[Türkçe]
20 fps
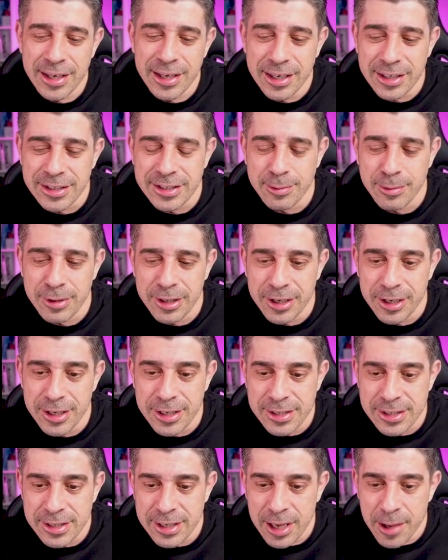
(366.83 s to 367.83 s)
Nasıl
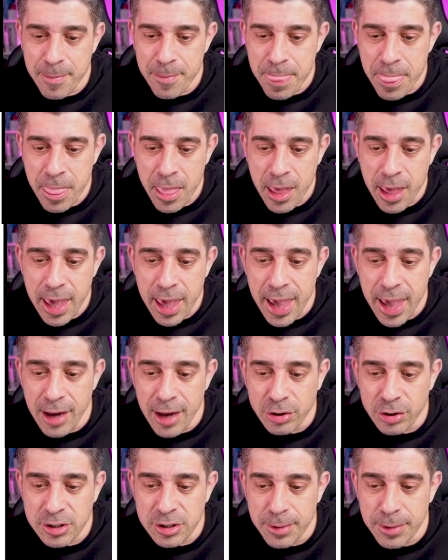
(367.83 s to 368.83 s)
biliriz? E
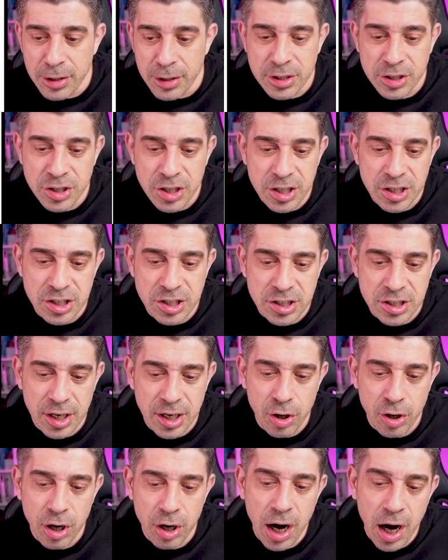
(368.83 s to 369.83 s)
noktası B noktası
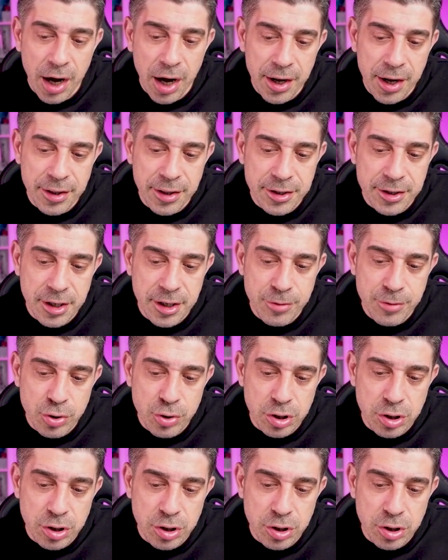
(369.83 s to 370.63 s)
çakıştığına göre A nedir demiş.